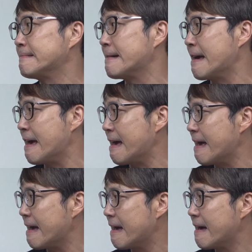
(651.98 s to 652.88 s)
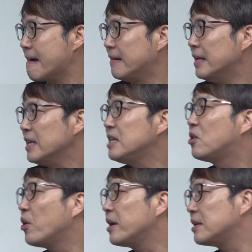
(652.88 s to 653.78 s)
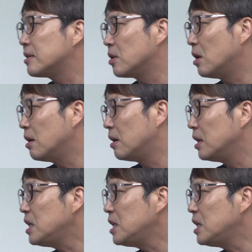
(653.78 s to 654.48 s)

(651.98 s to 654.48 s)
예. 이거에 대해서